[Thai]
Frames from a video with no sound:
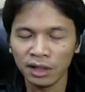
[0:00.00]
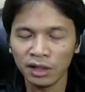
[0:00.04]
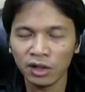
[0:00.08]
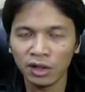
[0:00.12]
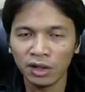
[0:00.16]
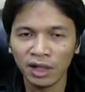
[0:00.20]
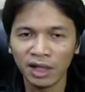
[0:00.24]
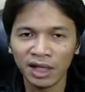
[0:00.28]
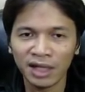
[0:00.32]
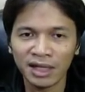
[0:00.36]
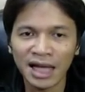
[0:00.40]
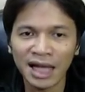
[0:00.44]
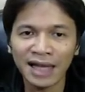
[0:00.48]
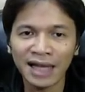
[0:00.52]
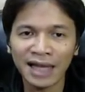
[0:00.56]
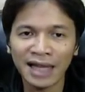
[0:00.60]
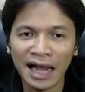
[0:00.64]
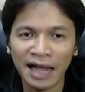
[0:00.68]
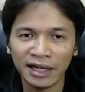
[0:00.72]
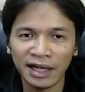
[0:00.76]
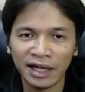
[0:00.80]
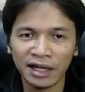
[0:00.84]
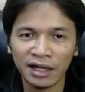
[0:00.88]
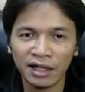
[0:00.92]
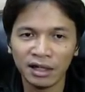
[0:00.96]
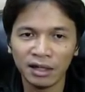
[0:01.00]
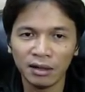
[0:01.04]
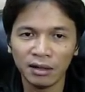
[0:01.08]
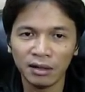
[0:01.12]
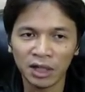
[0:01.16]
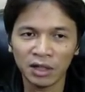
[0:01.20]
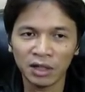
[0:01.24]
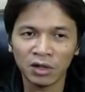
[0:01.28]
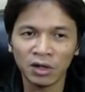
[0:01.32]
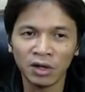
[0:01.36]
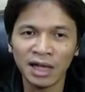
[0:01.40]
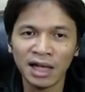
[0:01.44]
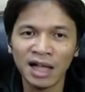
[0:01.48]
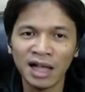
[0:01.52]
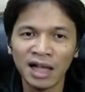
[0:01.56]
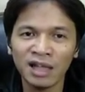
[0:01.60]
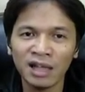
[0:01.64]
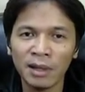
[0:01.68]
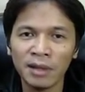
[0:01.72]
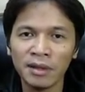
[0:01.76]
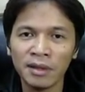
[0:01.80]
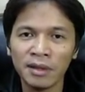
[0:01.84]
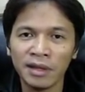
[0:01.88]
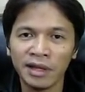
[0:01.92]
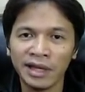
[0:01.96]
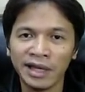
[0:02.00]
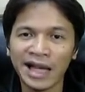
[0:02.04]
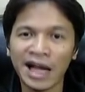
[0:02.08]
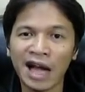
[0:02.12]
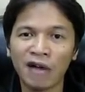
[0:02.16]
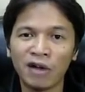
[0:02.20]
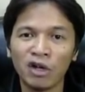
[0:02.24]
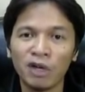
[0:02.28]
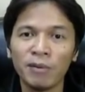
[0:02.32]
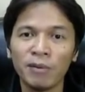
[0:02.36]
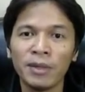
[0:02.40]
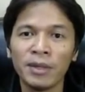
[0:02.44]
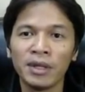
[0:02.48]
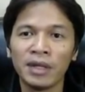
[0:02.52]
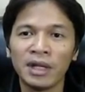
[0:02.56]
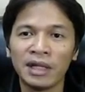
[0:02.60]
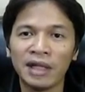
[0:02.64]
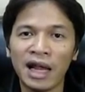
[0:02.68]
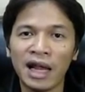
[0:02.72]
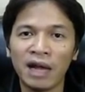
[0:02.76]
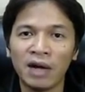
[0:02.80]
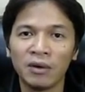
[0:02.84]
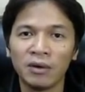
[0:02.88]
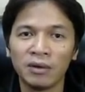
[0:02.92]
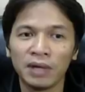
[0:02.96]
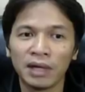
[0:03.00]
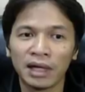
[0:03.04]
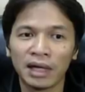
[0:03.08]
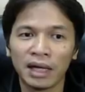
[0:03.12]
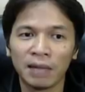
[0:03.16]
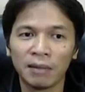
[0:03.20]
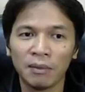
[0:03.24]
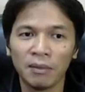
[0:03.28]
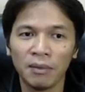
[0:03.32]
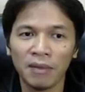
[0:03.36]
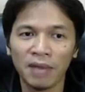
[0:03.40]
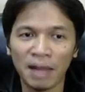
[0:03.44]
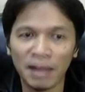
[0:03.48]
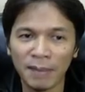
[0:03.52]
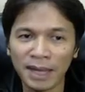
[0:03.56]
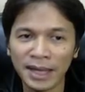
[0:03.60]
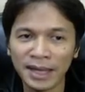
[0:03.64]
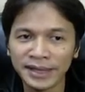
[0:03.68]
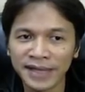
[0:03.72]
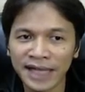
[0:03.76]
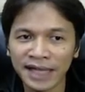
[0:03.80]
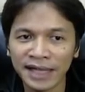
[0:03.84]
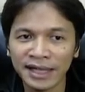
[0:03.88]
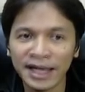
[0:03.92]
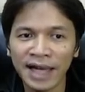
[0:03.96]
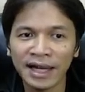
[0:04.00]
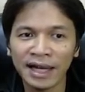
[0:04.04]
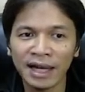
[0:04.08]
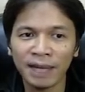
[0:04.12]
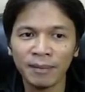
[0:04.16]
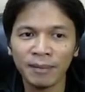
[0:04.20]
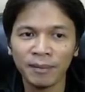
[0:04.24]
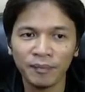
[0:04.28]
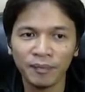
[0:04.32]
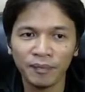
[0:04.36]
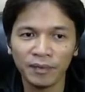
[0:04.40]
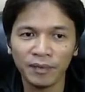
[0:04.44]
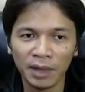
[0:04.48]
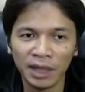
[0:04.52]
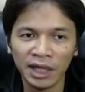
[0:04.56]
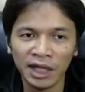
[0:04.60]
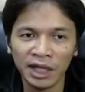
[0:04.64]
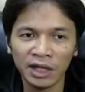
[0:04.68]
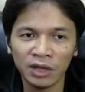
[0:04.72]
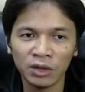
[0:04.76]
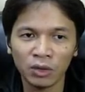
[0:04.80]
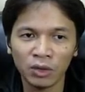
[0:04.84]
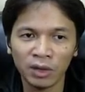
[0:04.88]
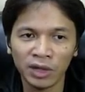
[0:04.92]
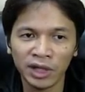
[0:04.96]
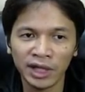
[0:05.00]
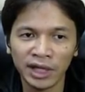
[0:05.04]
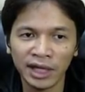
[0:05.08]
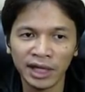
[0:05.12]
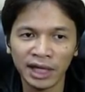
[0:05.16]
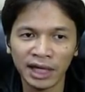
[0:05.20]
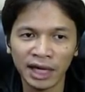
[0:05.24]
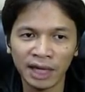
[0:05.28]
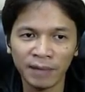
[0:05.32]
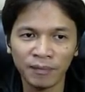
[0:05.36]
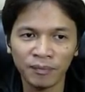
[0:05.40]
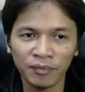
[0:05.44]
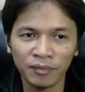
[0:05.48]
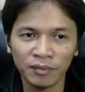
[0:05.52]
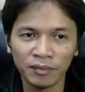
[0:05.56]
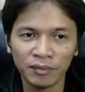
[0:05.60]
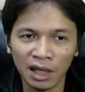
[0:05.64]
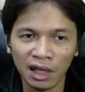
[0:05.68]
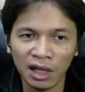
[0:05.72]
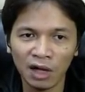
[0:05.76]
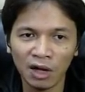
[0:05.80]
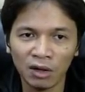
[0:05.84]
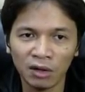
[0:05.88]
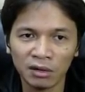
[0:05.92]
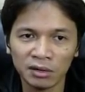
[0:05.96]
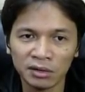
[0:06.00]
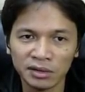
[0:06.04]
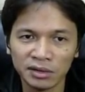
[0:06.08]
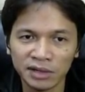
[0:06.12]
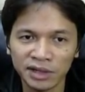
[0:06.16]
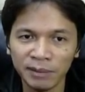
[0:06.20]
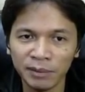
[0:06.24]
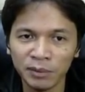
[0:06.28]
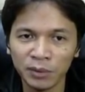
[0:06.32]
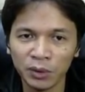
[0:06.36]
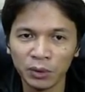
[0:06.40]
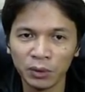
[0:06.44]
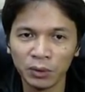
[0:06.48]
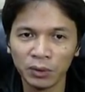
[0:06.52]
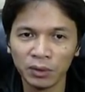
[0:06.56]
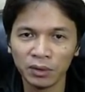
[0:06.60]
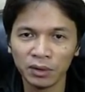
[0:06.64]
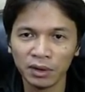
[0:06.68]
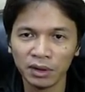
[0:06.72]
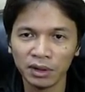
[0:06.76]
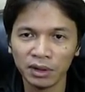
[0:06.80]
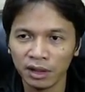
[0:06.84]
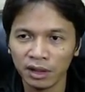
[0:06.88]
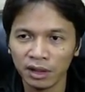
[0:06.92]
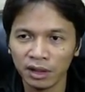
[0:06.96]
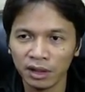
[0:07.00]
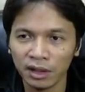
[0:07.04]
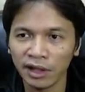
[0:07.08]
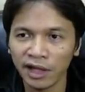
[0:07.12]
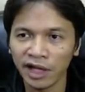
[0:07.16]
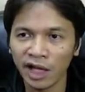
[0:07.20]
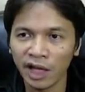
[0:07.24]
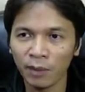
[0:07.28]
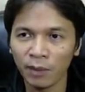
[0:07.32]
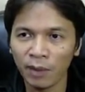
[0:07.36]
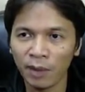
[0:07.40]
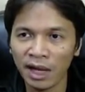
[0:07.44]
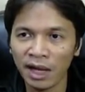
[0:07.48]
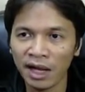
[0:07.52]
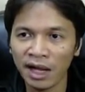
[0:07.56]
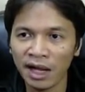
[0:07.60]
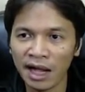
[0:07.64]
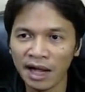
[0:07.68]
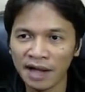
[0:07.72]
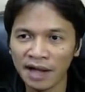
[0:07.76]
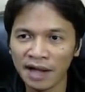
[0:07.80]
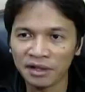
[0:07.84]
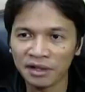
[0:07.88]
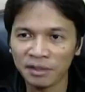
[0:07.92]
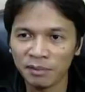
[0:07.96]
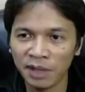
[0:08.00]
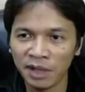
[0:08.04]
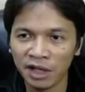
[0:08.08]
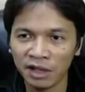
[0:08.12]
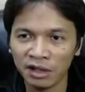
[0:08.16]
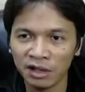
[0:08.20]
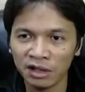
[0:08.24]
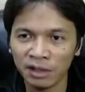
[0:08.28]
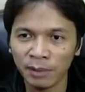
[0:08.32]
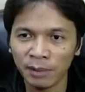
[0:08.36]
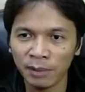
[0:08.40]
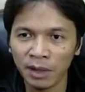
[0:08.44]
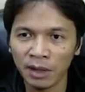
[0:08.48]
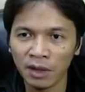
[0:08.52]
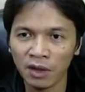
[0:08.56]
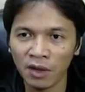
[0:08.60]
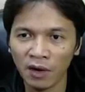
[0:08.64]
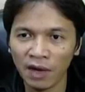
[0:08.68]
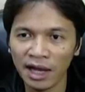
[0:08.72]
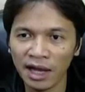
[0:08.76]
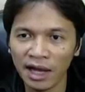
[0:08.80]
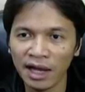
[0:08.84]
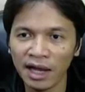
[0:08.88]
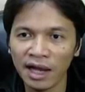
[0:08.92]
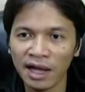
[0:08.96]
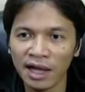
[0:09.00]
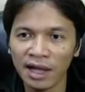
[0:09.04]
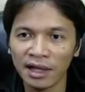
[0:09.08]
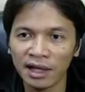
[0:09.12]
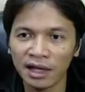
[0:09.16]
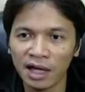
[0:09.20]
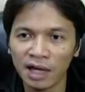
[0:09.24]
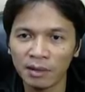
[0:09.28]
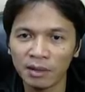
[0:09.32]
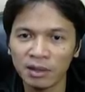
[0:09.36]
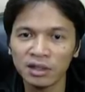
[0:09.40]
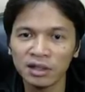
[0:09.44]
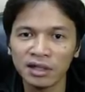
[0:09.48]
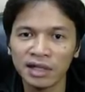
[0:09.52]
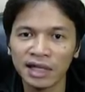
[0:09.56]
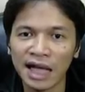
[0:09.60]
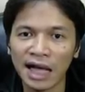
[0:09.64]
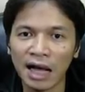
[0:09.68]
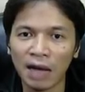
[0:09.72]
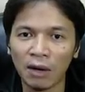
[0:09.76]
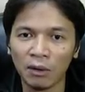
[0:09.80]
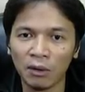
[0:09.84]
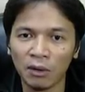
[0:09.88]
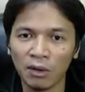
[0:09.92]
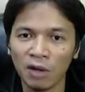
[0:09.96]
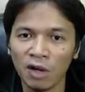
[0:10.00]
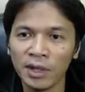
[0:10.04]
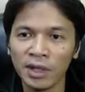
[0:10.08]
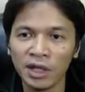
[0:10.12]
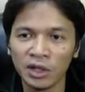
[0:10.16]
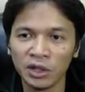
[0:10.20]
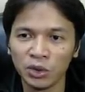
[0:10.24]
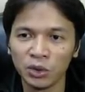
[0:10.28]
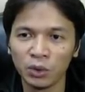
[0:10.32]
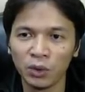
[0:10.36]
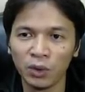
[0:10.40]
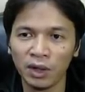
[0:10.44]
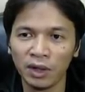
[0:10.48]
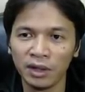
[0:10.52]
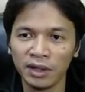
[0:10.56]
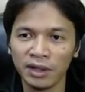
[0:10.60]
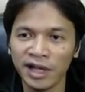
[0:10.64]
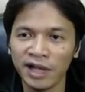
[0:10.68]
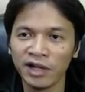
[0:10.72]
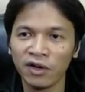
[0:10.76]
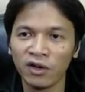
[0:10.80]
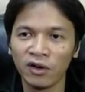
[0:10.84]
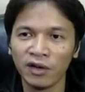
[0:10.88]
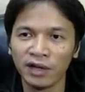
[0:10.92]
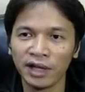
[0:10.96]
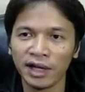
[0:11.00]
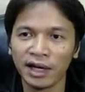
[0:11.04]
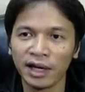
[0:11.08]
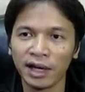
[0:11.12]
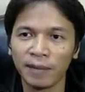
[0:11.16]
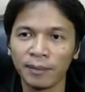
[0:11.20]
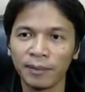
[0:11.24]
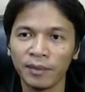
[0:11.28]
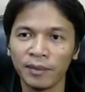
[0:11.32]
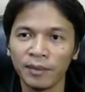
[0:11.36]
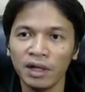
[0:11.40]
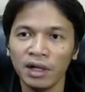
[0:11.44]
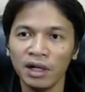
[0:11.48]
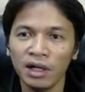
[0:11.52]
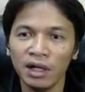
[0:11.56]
ซึ่งตอนนี้ด้านหลังเนี่ยมันก็น่าจะเป็นสีขาวร้อเปเ็นแล้วนะครับ สามารถเช็คได้ครับไปที่ตัวนี้นะครับ ถ้าลองจิ้มดู ก็จะสังเกตว่าRGB ก็จะเป็น255นะครับ ก็คือขาวร้อยเปอร์เซ็นต์ชัวร์แน่นอนนะครับ